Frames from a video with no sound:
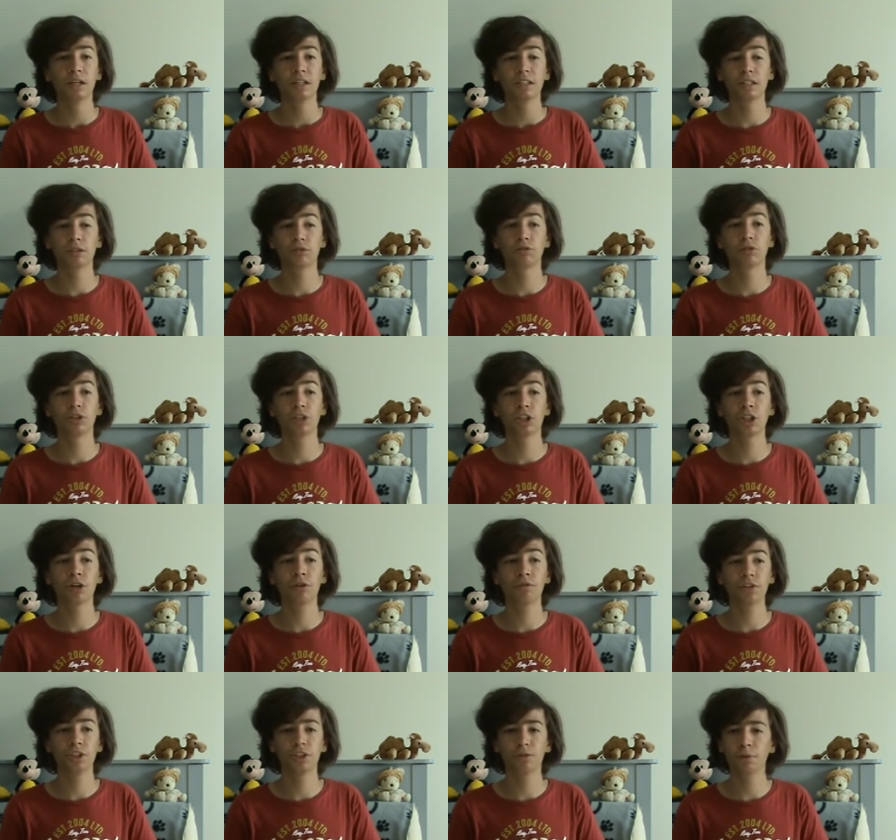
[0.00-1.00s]
C'est vrai que déjà,
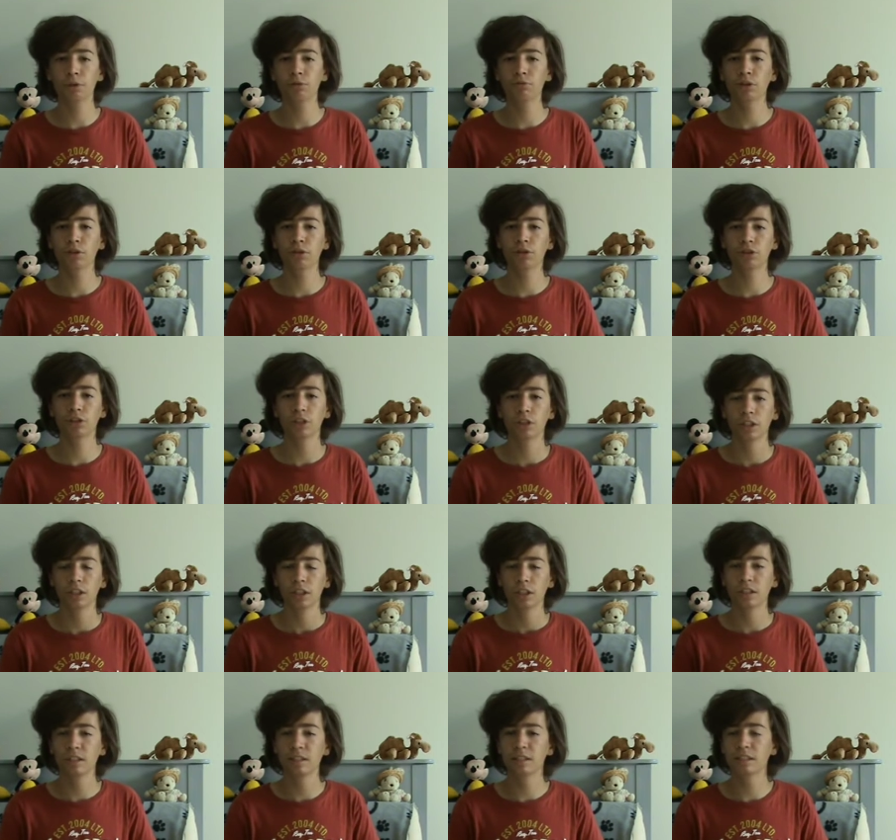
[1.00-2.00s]
en fait, j'ai perdu les rushs
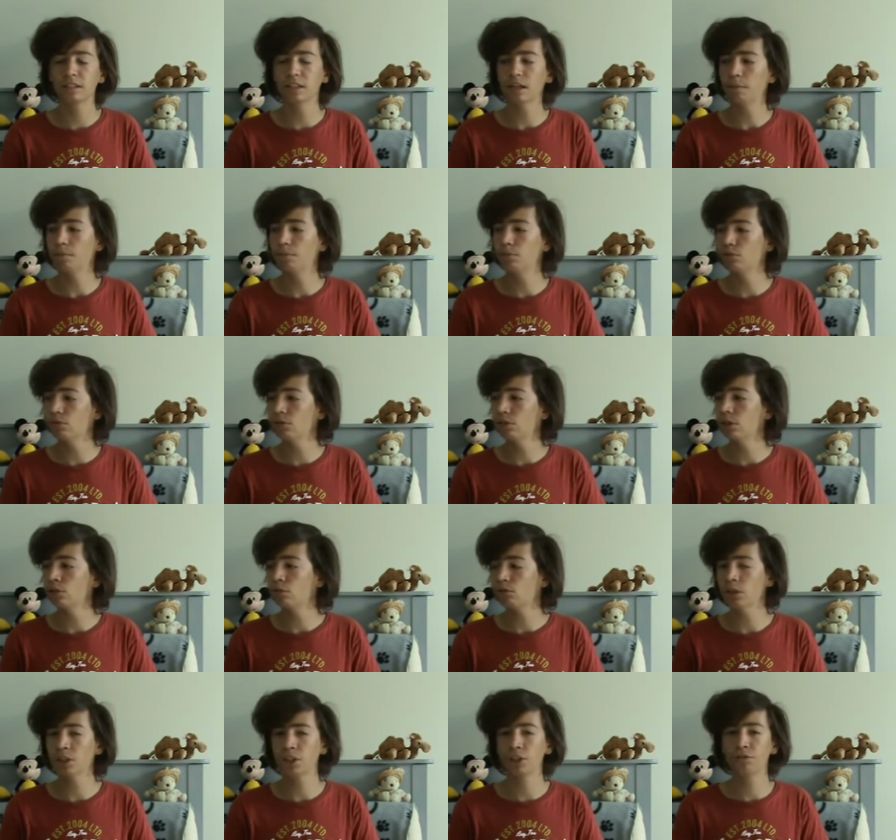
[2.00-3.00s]
des étapes 2 et
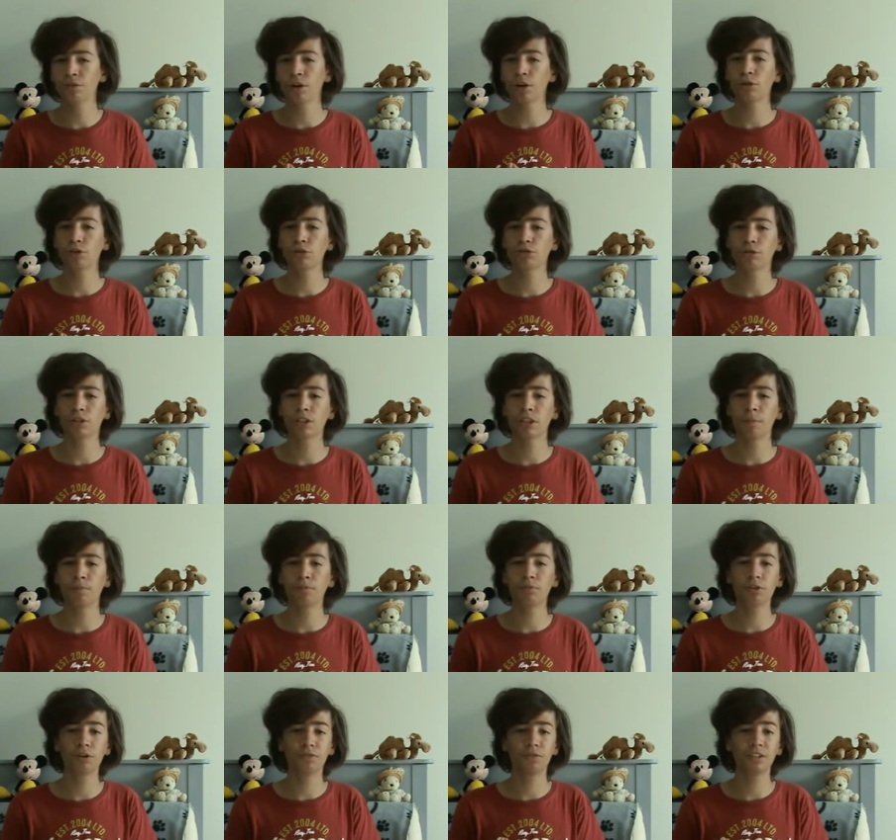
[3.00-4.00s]
3. J'ai eu un rush sur l'étape
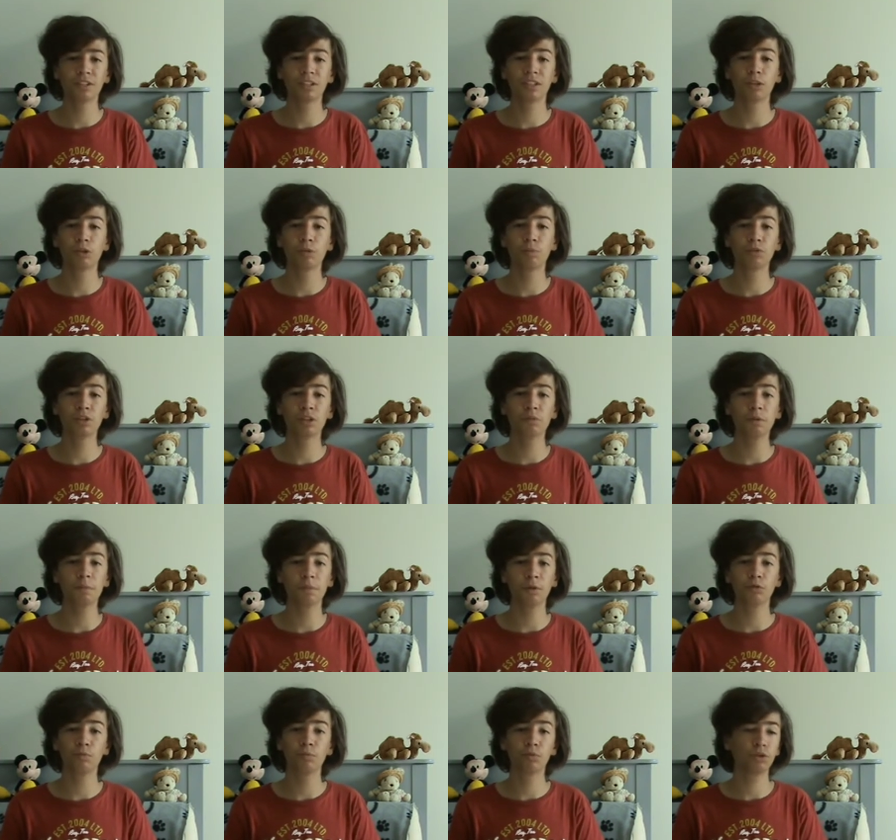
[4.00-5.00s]
1 et en fait, c'était du pro mais et
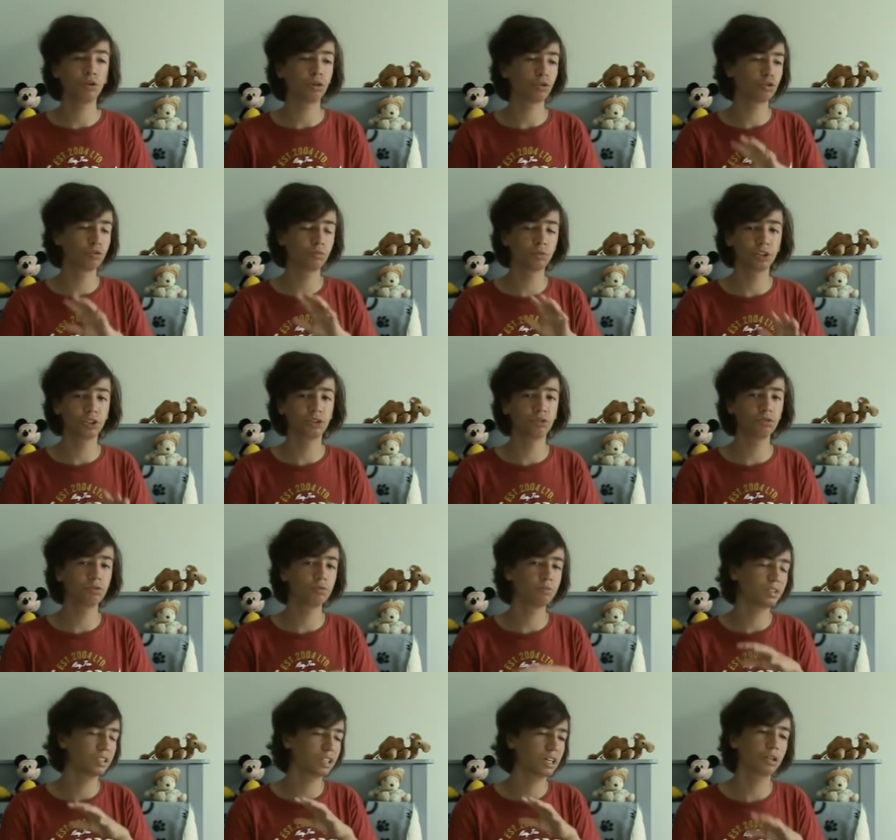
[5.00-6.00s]
pas du proider. Je m'en excuse,
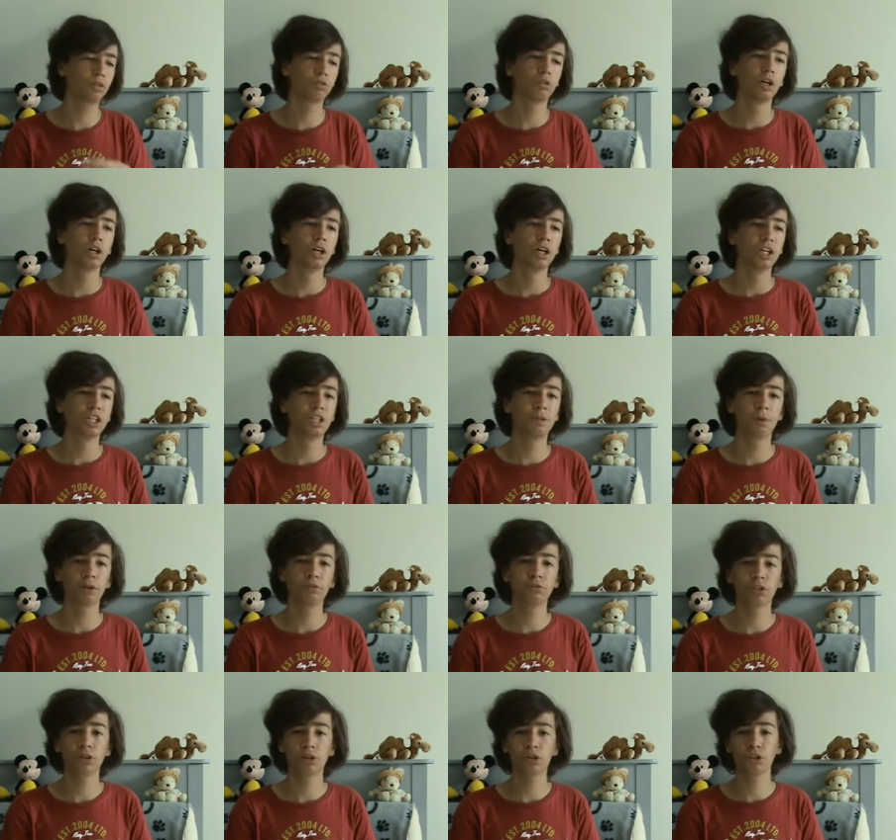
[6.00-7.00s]
mais c'est vrai que j'ai
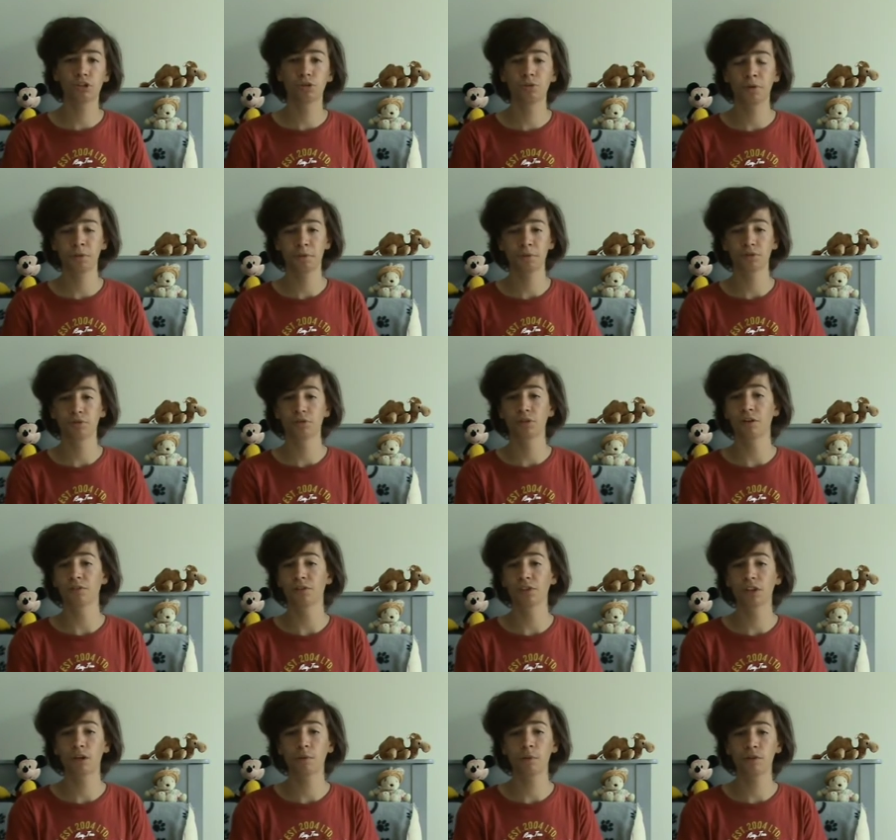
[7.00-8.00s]
perdu ces rushs. C'est dommage parce qu'il y
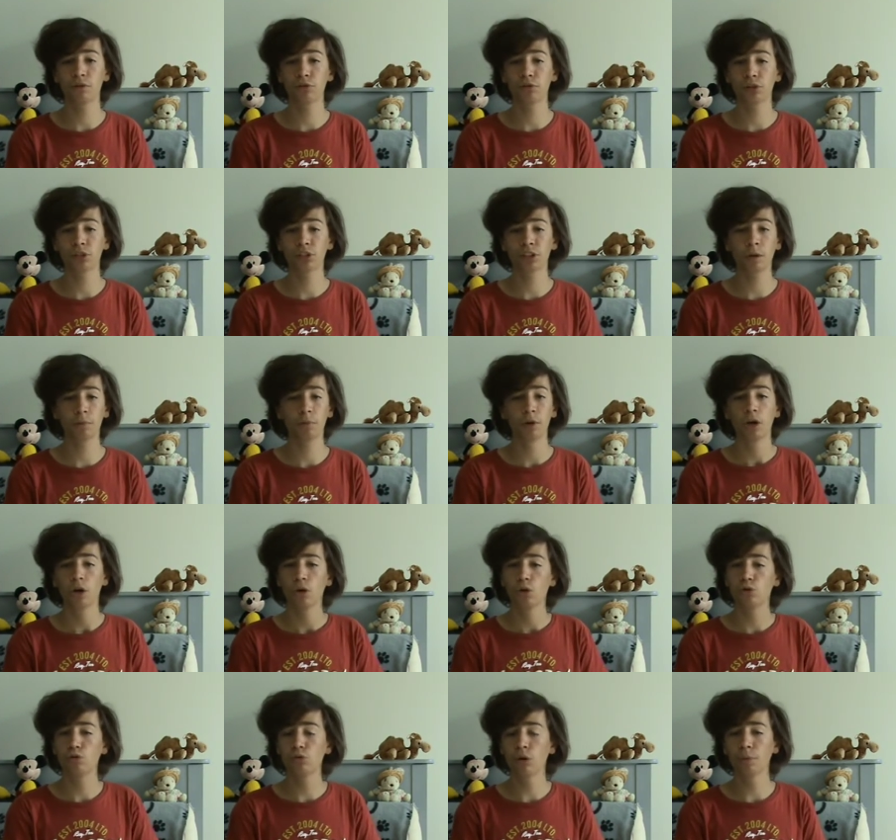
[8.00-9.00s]
avait une très belle victoire d'étape.
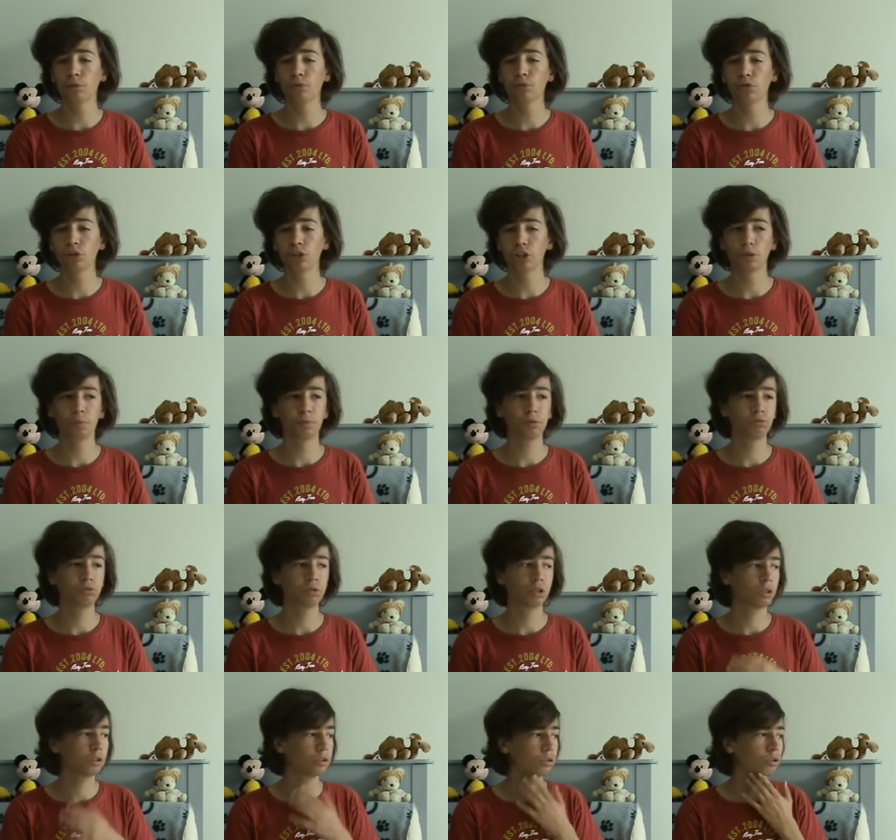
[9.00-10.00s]
Je suis un peu dans l'échappée, tout
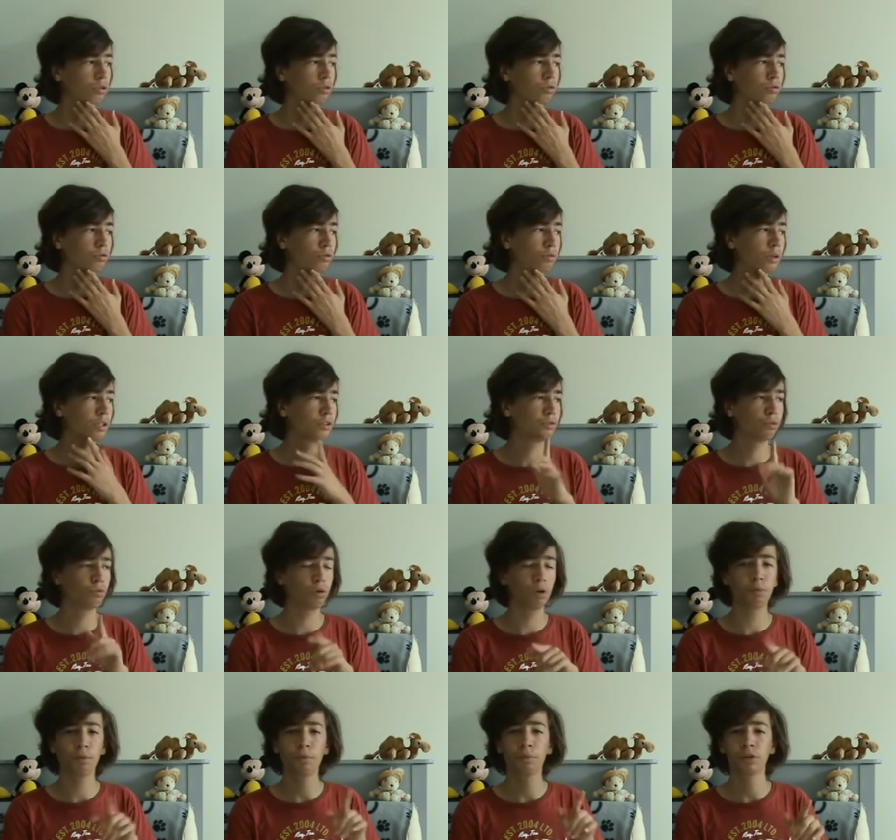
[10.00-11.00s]
ça. Non, de base, je suis
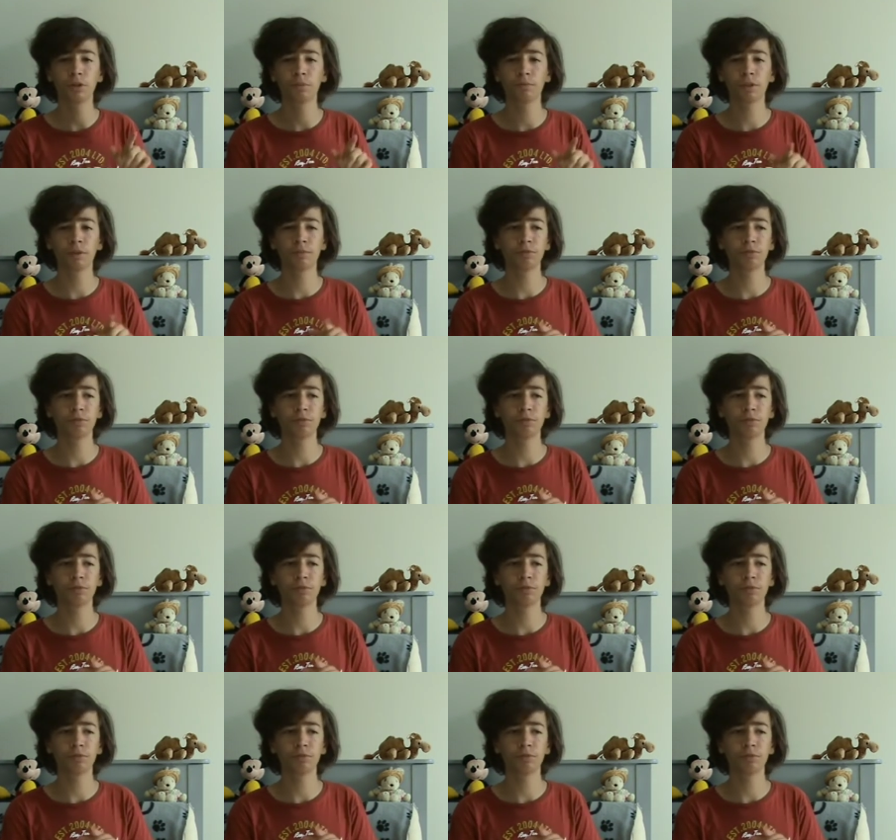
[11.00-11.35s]
roulé pour prendre les points de